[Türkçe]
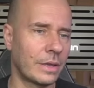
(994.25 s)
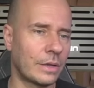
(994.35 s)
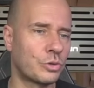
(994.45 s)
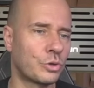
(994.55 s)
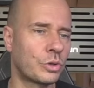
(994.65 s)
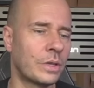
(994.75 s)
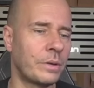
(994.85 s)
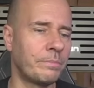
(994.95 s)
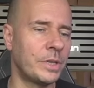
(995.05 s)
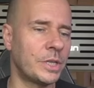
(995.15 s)
Yani
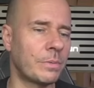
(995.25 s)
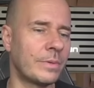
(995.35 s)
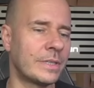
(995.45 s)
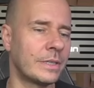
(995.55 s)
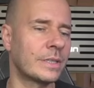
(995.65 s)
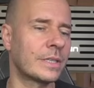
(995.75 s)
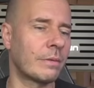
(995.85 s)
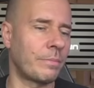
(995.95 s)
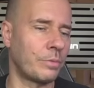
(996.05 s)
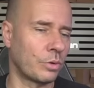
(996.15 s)
çocukların pişmemesi için
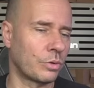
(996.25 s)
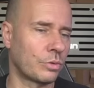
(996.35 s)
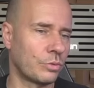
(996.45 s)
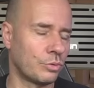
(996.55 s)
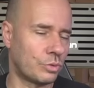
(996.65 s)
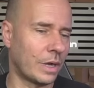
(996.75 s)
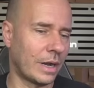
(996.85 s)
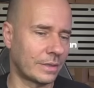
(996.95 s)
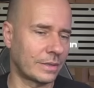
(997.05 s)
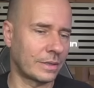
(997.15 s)
sebep yok üstüne
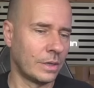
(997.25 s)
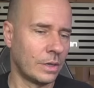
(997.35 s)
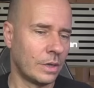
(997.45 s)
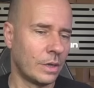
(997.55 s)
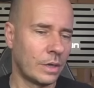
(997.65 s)
artık. Tabii.